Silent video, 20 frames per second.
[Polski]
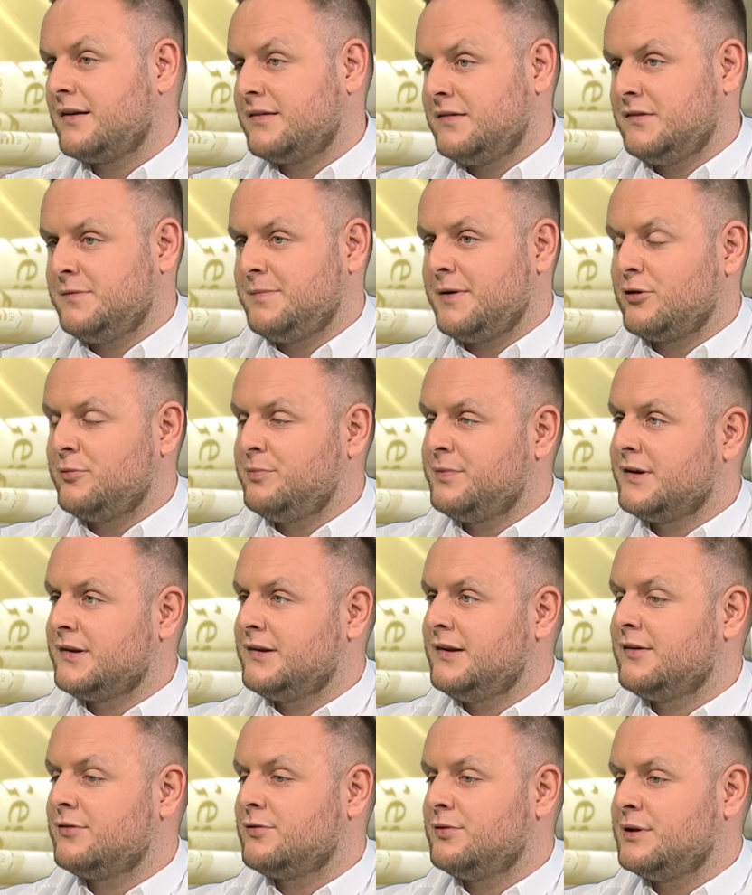razem z parą
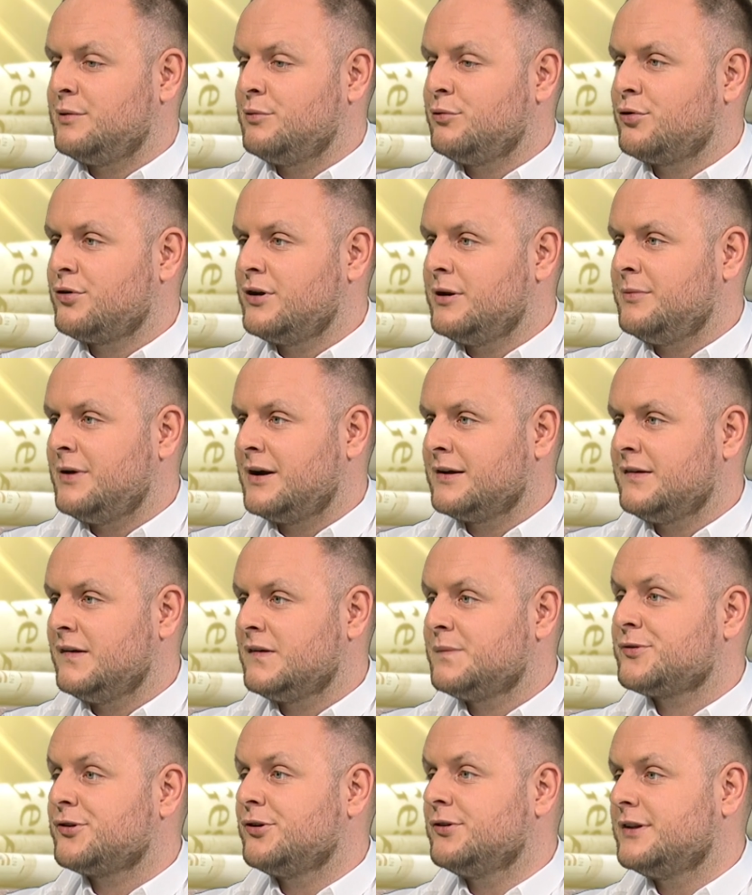prezydencką inaugurujemy akcję
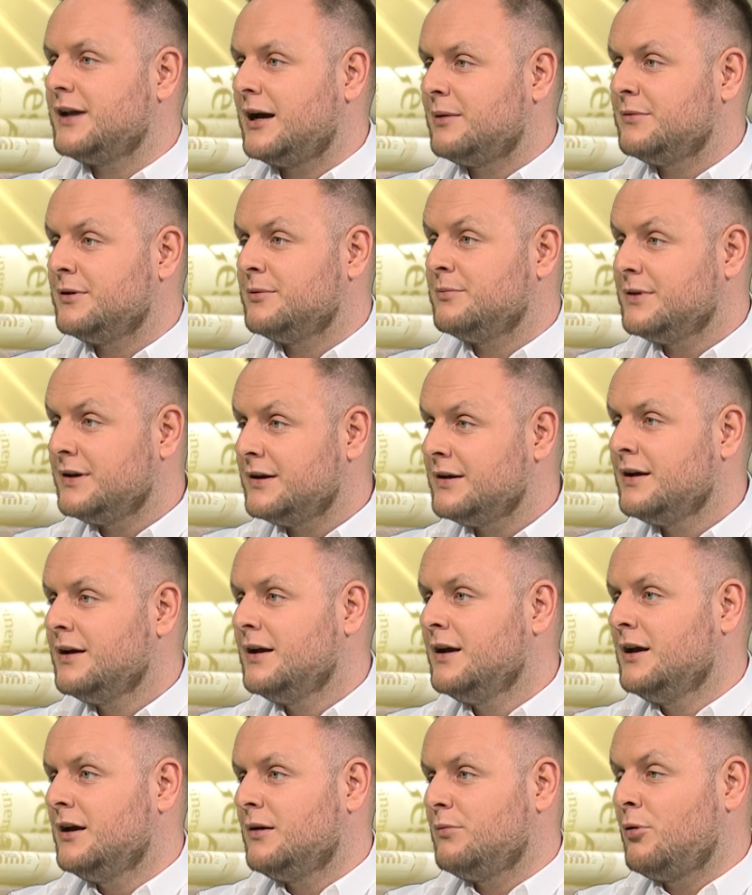Sprzątamy. My,
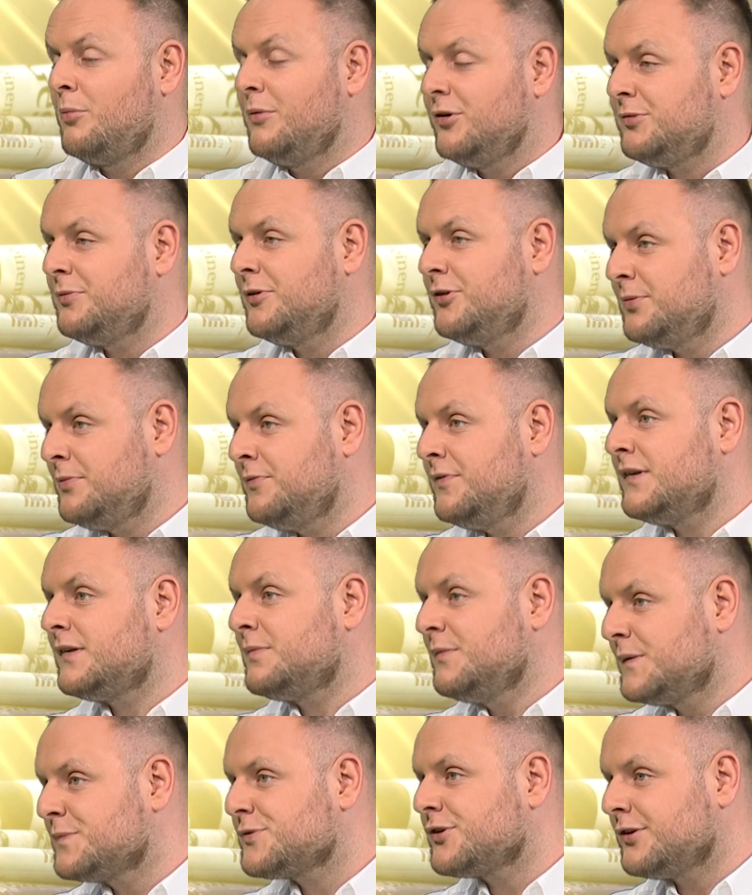bo my śmiecimy,
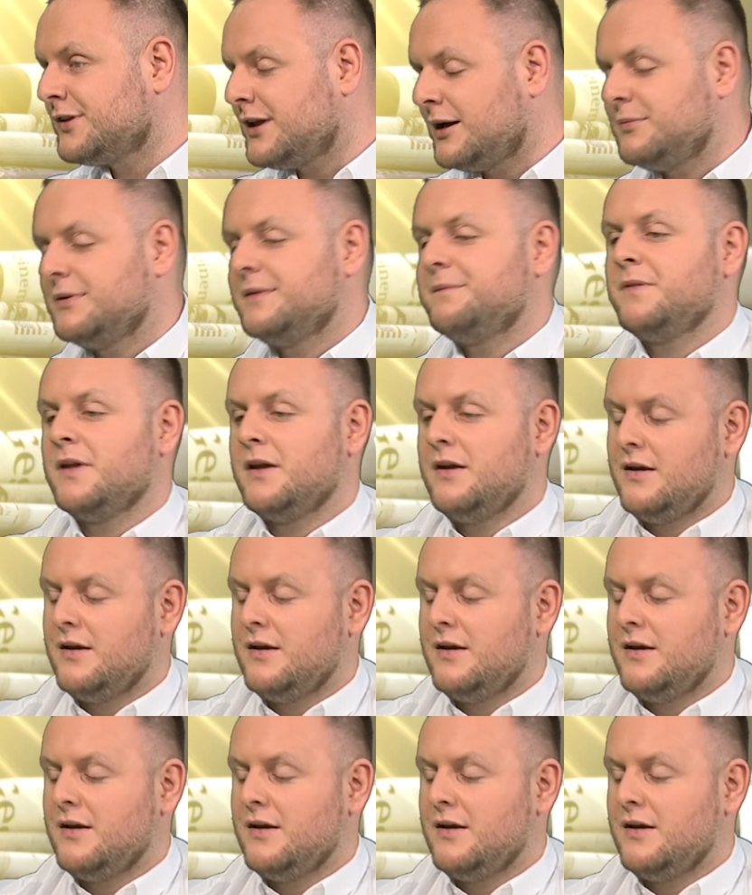więc my sprzątamy.